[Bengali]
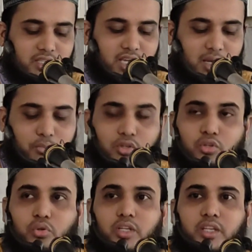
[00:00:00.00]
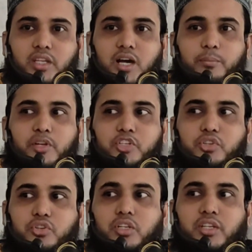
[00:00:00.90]
এই আমলগুলি আমরা
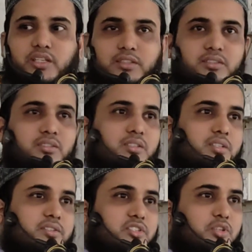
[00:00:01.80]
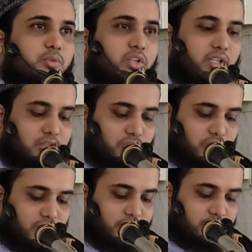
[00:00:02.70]
সকলেই জীবনের
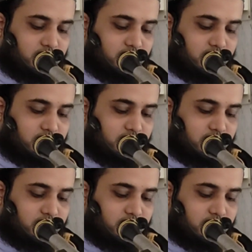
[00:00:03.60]
তরে